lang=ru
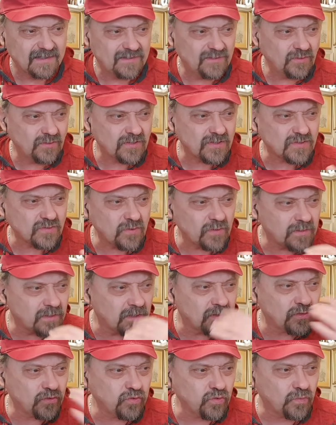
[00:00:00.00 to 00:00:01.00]
ну
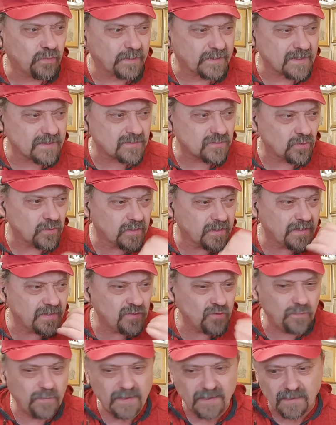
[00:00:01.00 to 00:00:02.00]
настолько глупо, настолько
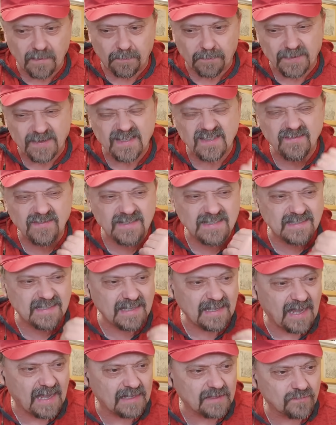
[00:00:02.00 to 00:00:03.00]
неумело
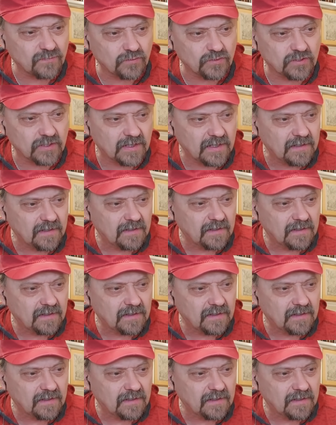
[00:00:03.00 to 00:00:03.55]
противостоять вот